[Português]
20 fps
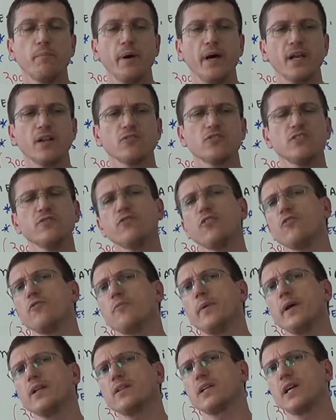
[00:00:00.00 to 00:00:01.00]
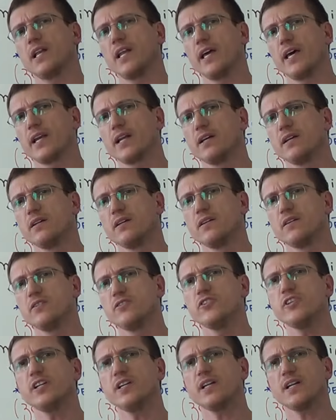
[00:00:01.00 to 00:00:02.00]
para o desenvolvimento, galera,
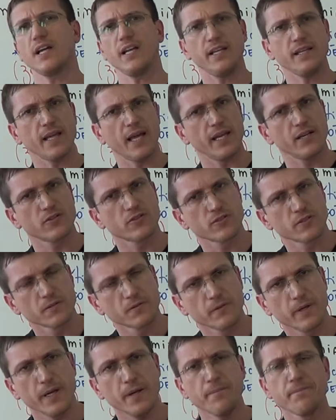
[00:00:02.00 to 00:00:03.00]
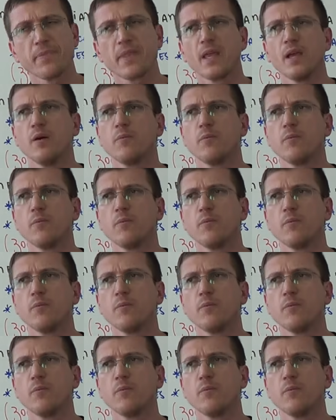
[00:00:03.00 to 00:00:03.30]
de calendários, né?